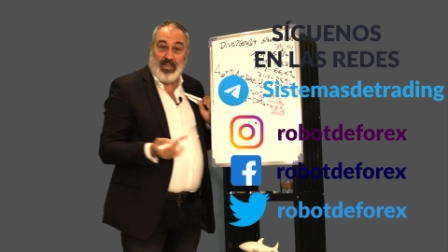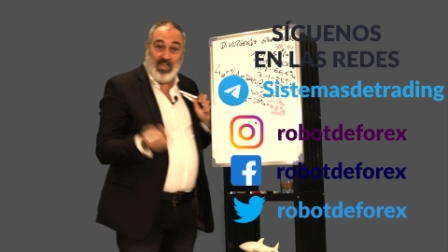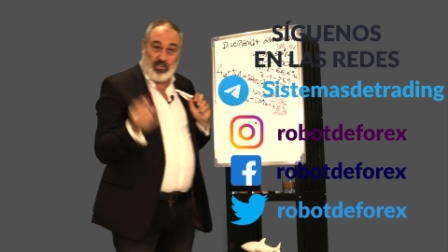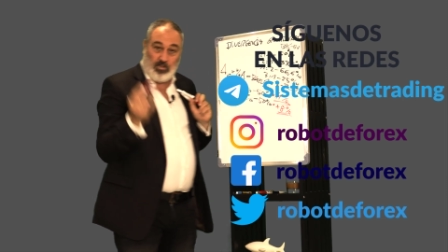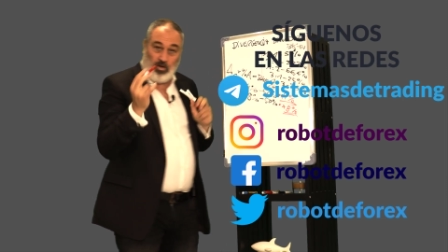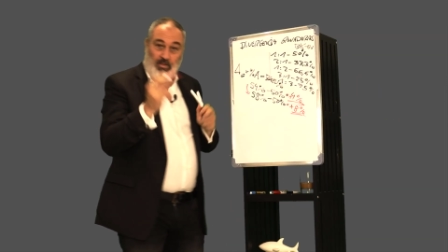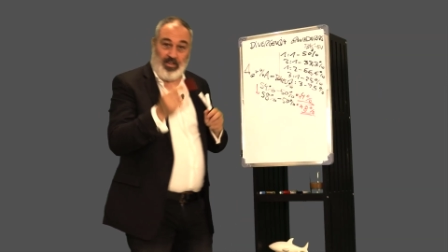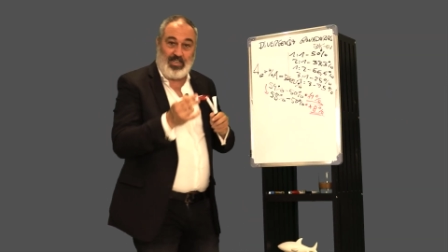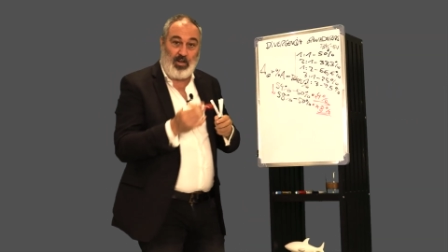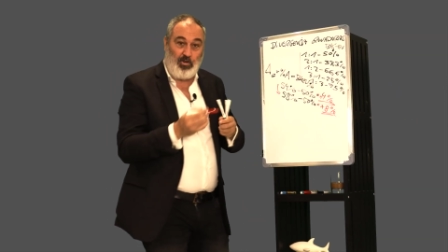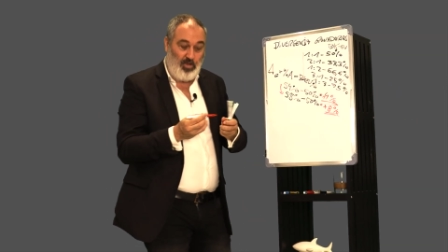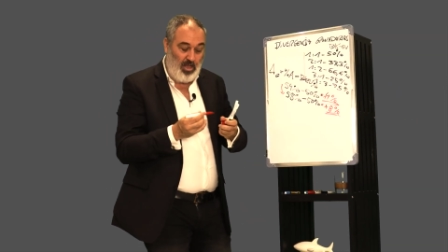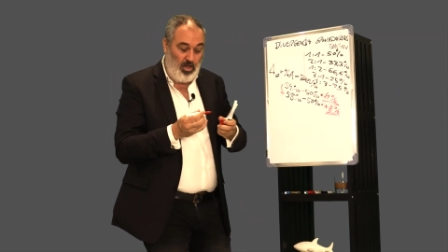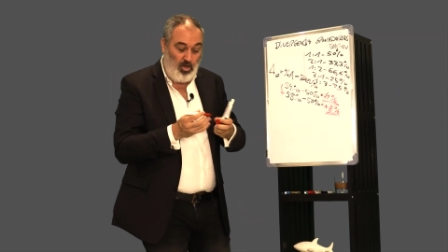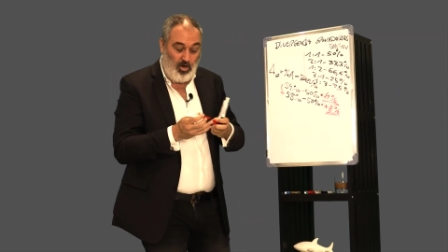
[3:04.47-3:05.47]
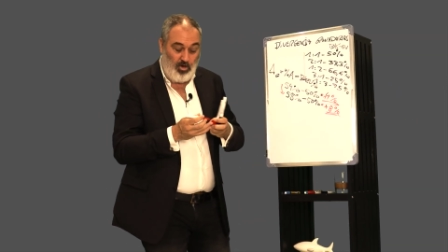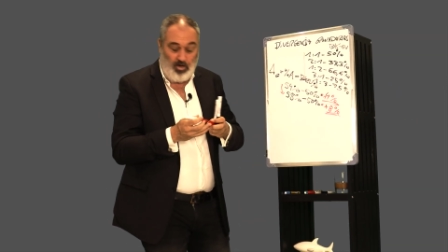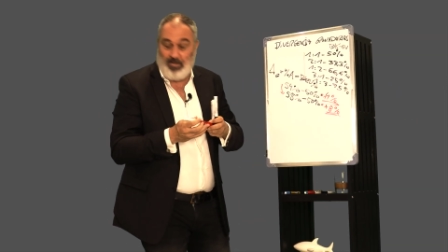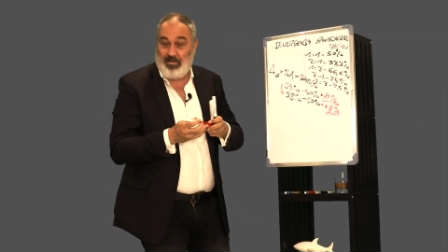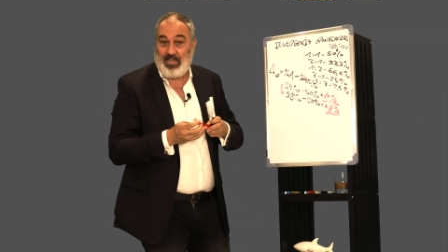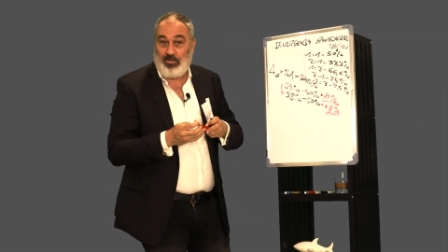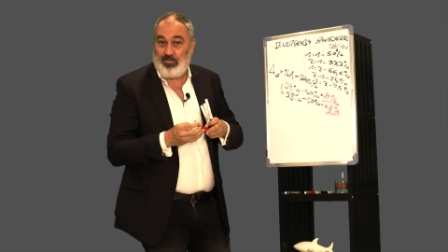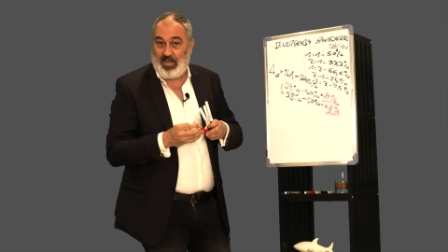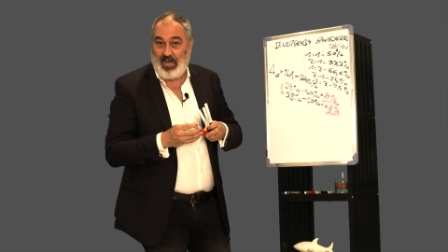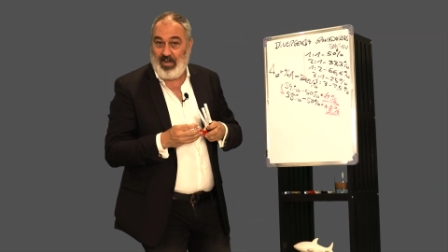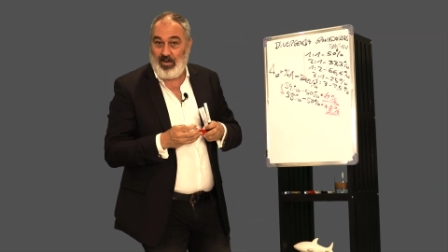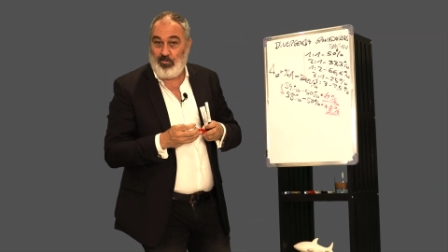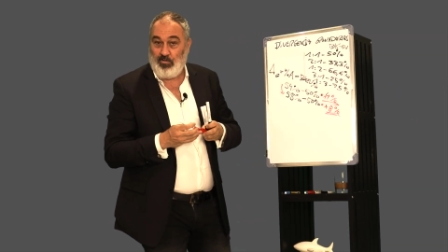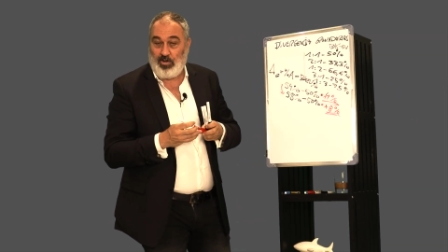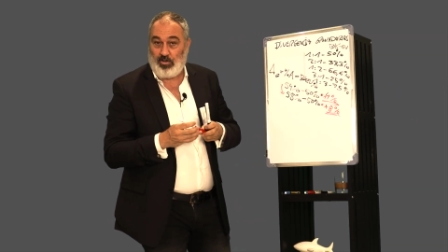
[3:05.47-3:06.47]
Esto lo desarrollé yo, no lo vas a encontrar
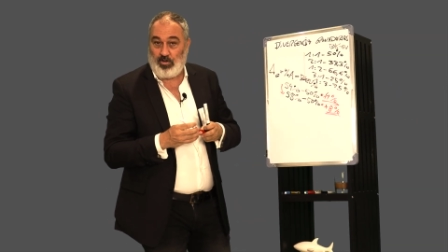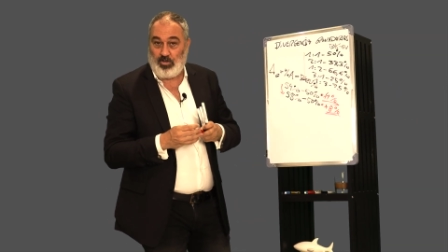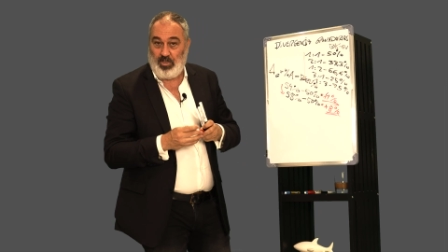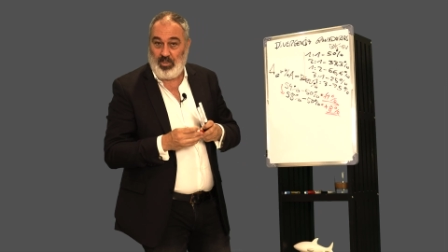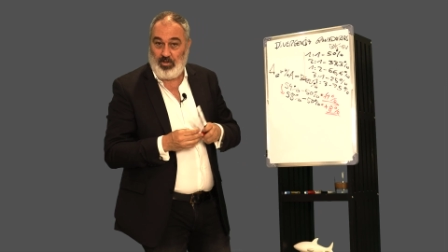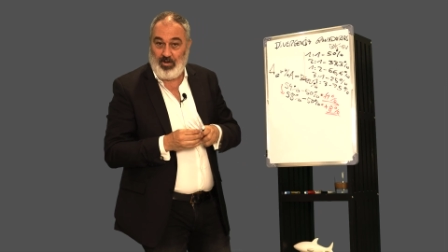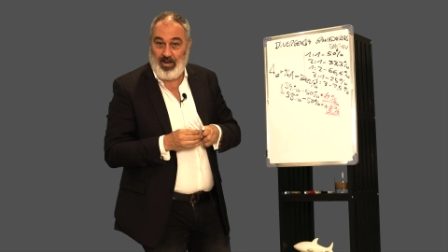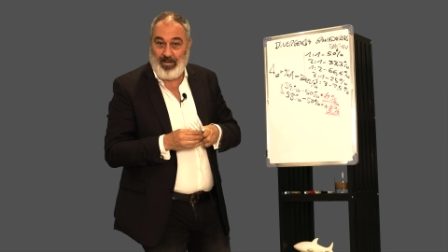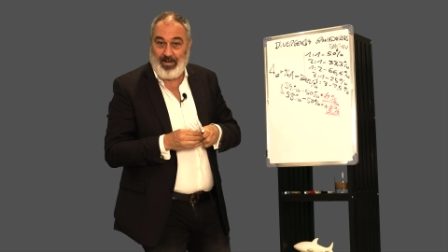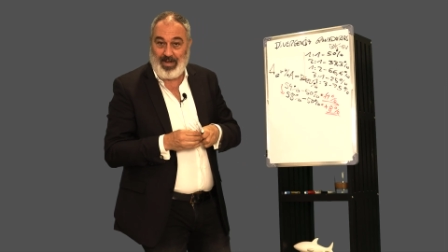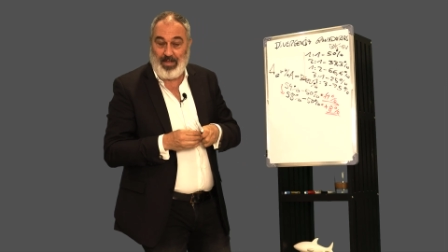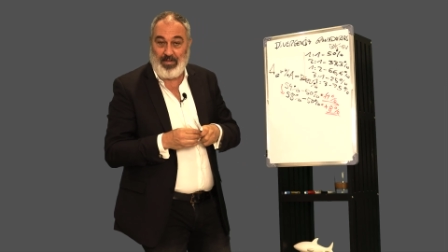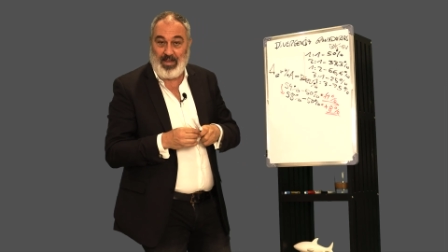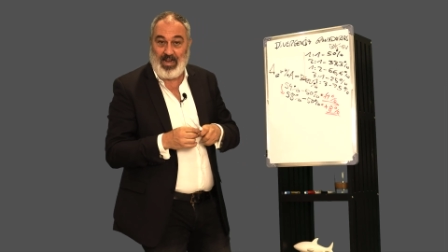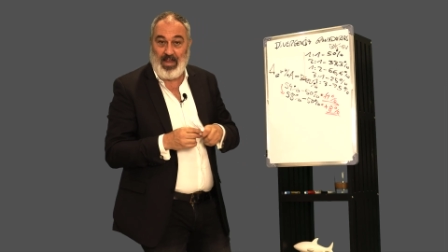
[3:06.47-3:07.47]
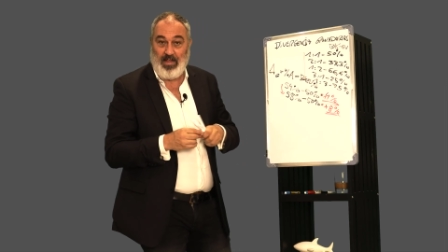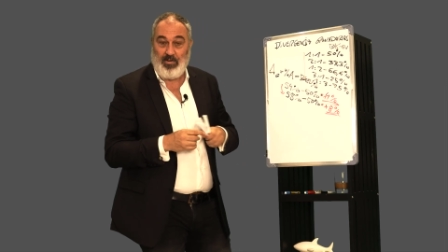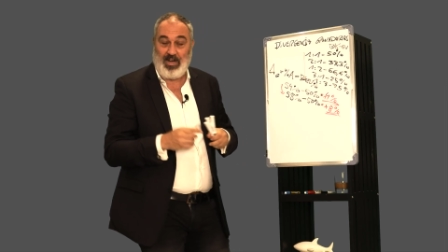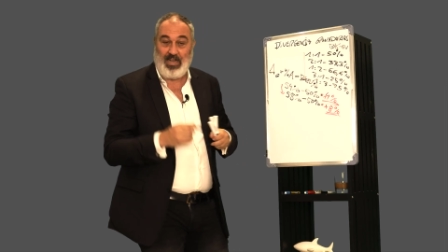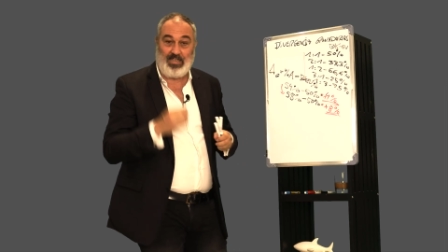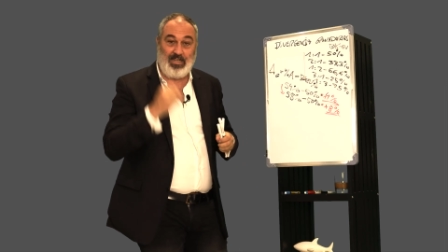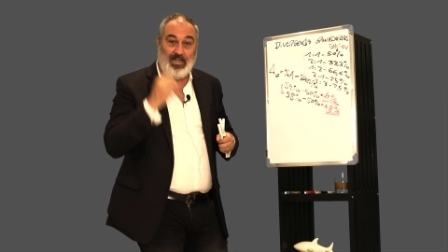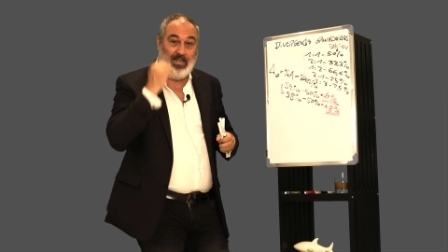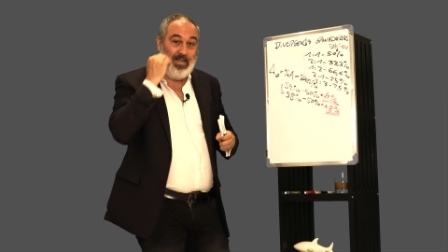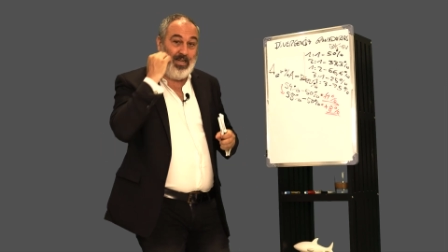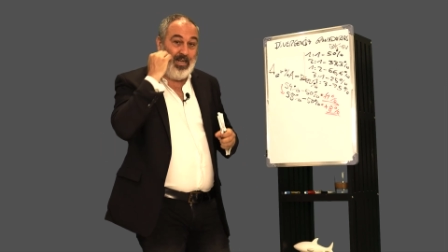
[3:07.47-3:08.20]
en ningún otro sitio, la divergencia de ganadoras.